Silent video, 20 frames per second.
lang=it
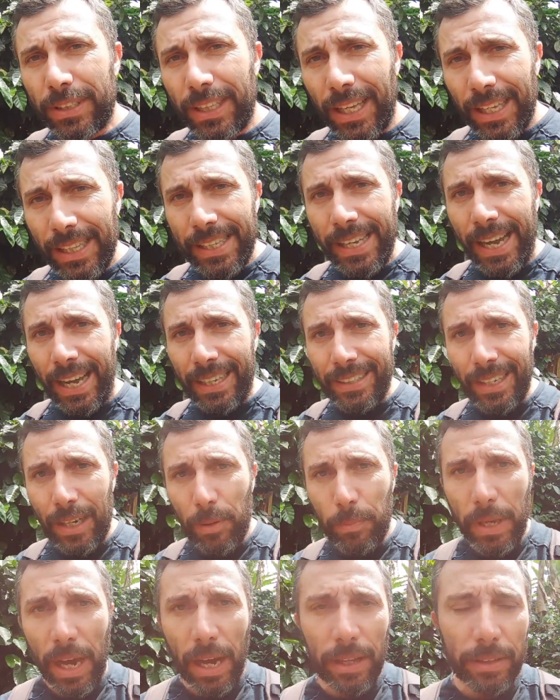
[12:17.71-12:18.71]
tagliate
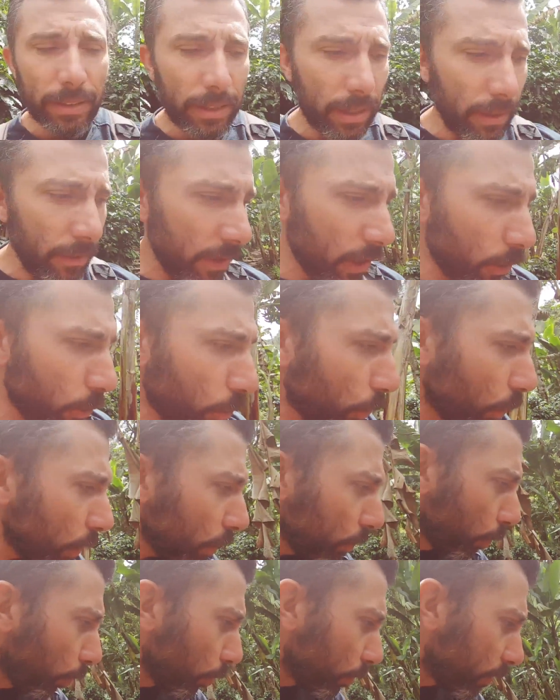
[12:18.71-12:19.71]
le piante e vengono
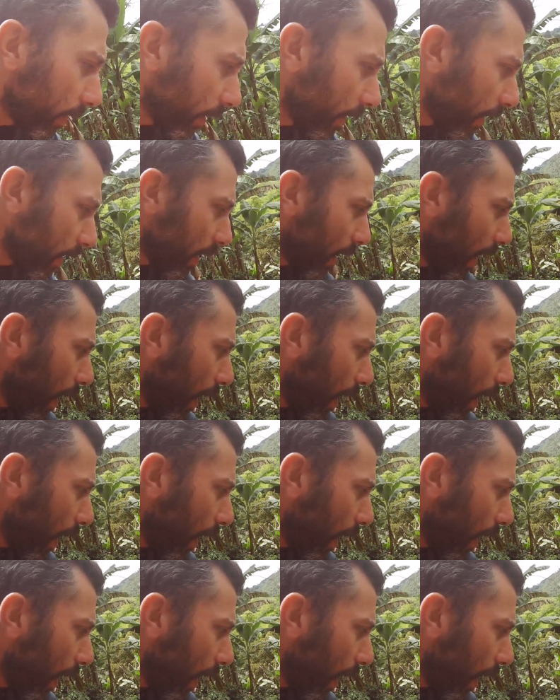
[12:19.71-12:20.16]
ridotte